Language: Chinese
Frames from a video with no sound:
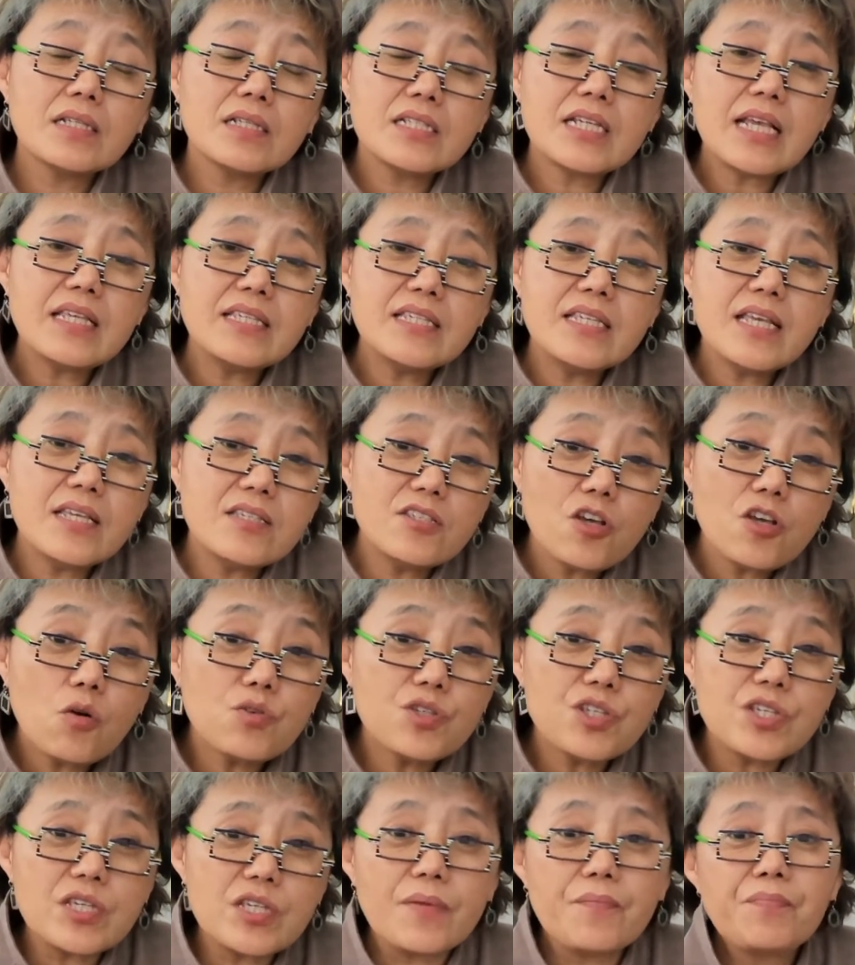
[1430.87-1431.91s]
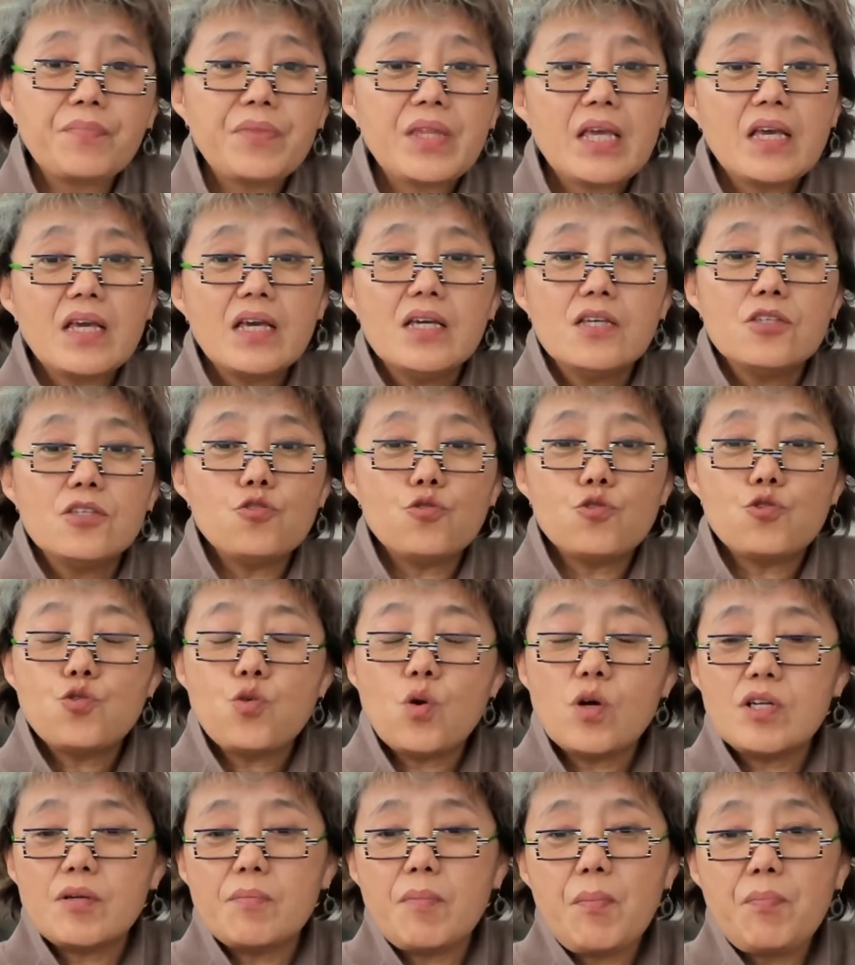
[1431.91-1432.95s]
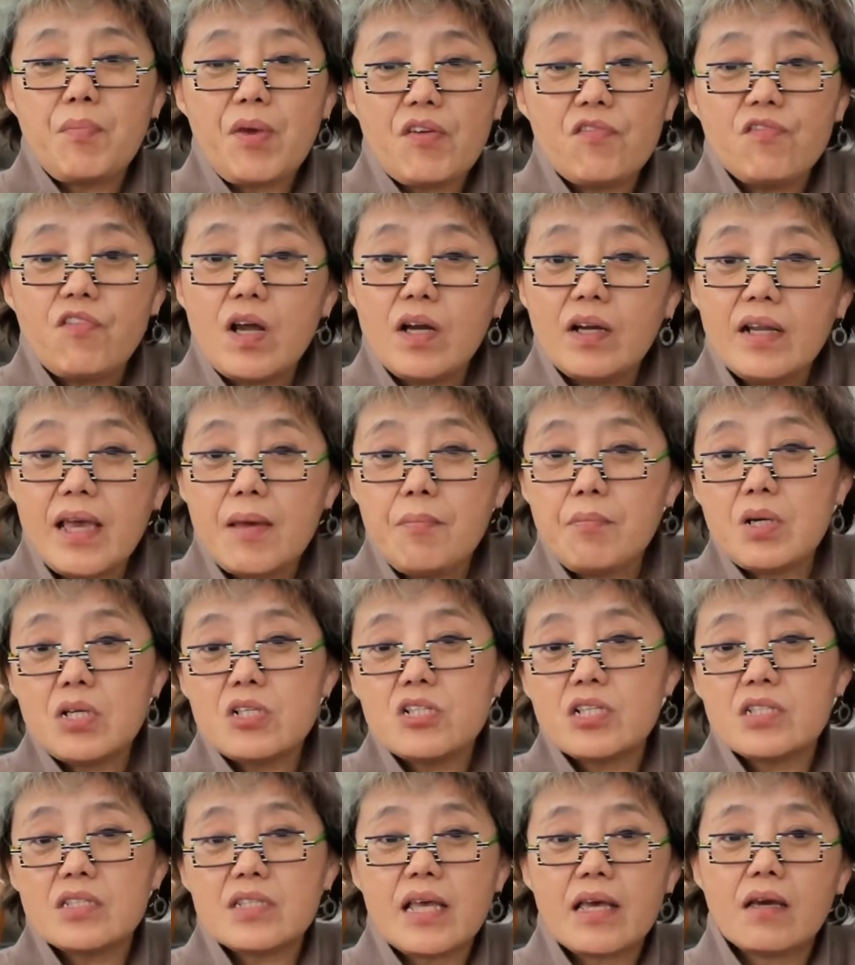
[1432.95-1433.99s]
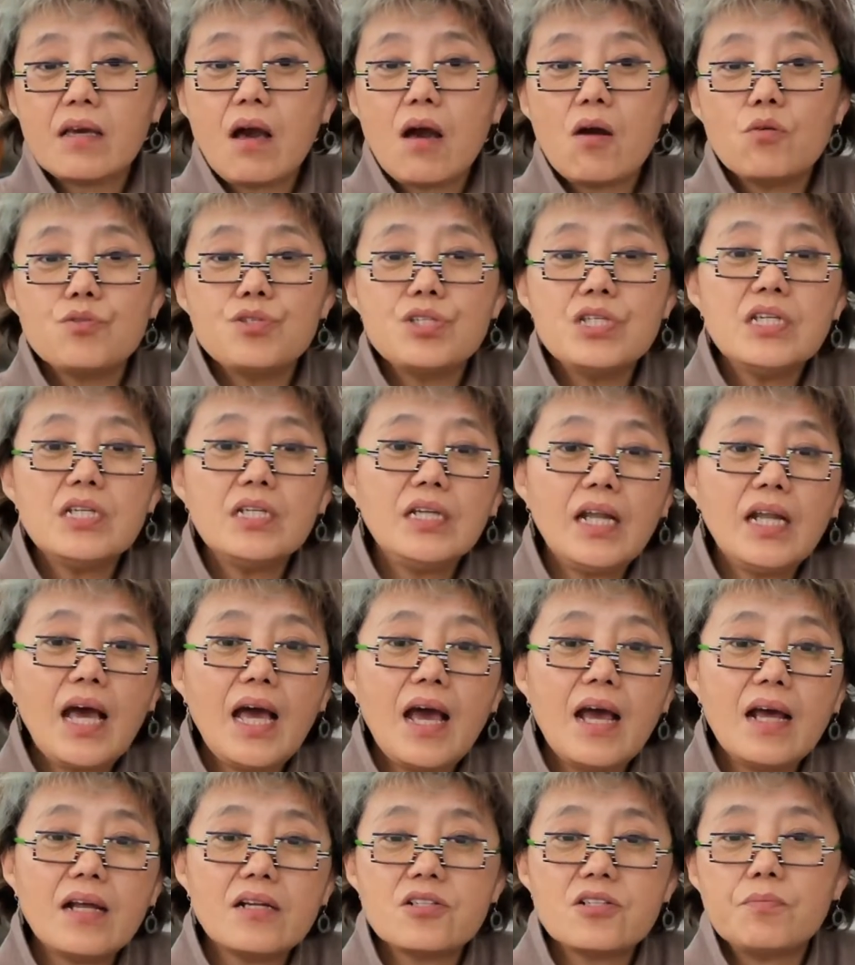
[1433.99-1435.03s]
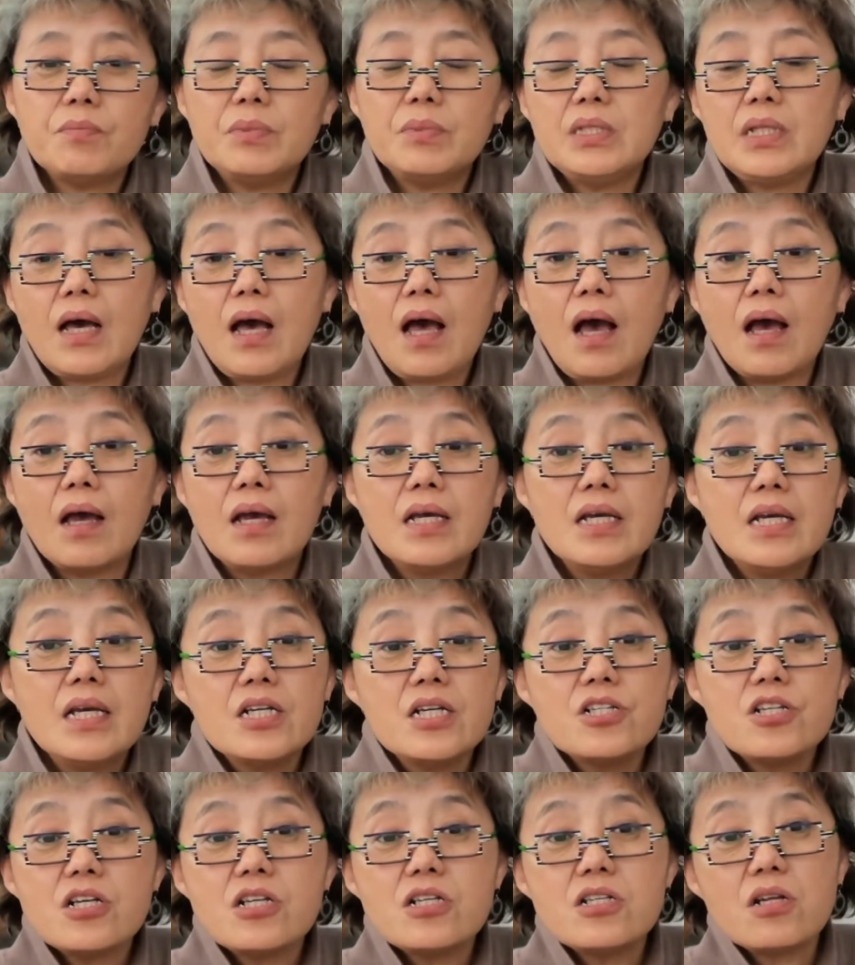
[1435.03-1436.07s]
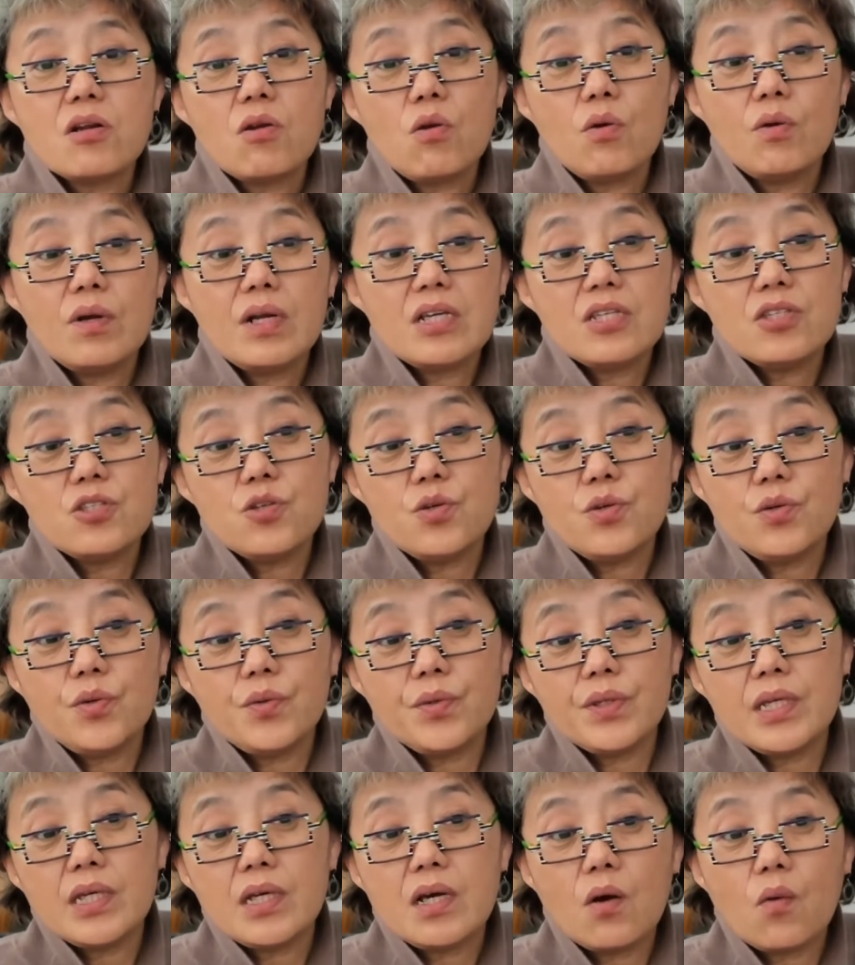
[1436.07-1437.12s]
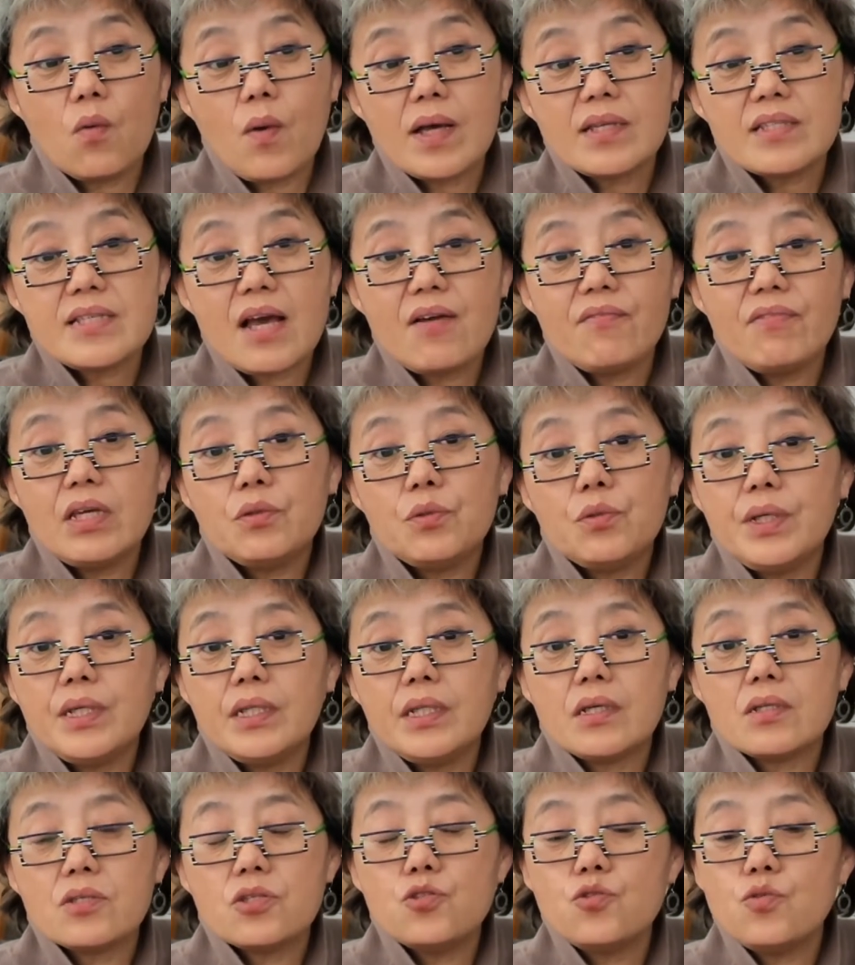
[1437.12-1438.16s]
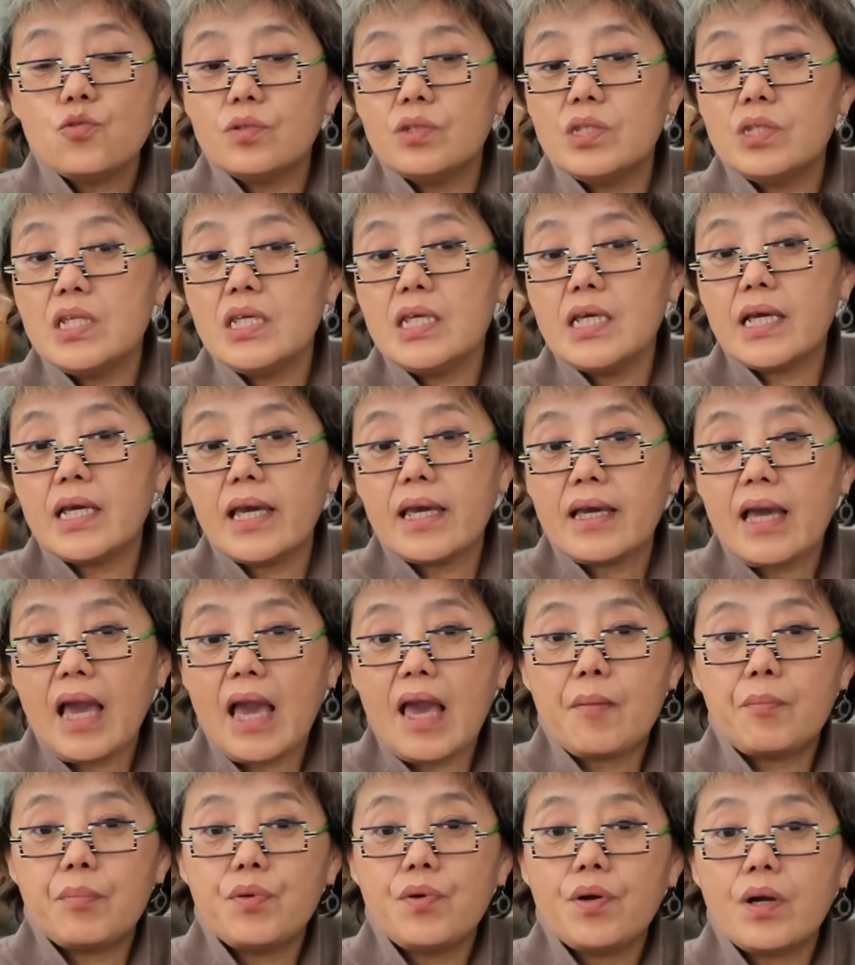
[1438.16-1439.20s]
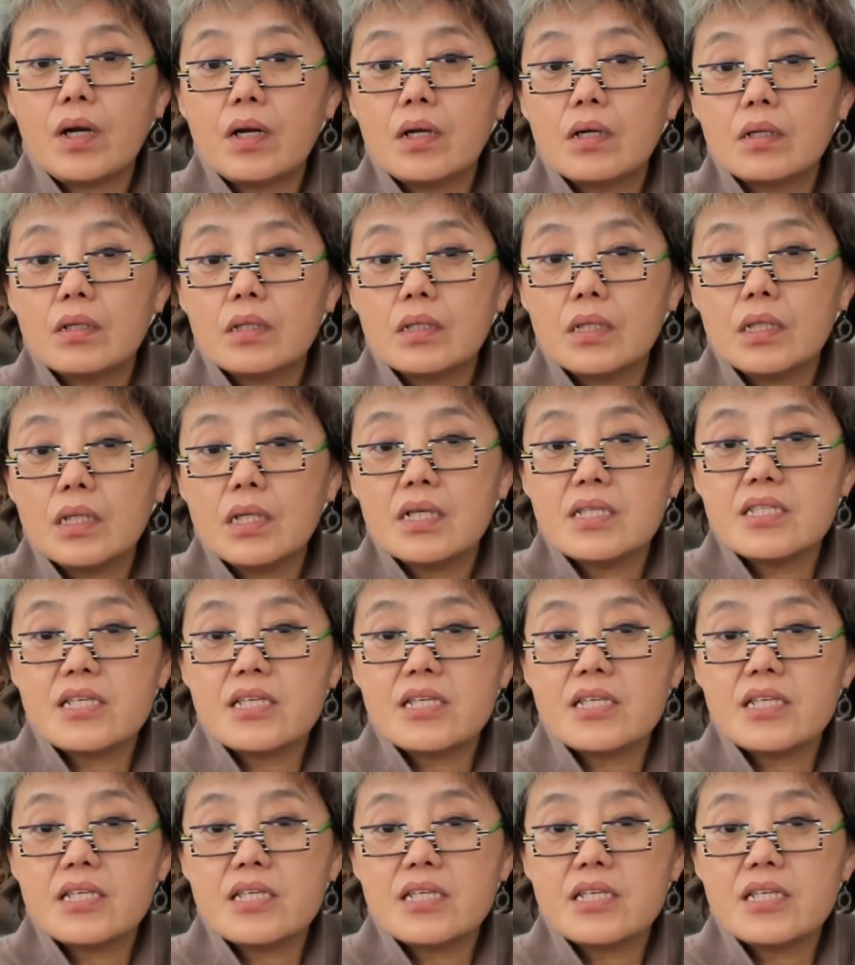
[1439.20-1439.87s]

战线消息，就是说什么北方联盟正在靠近啦什么的啊。这时候呢，就有一个皇家卫队的，就递给凯波尔一个